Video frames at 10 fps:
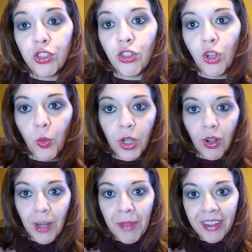sono qui
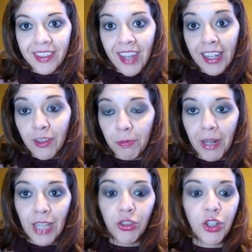con la mia tisana
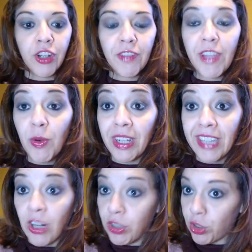sperando di non avere un
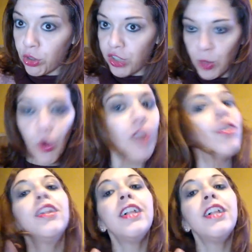attacco di tosse di nuovo,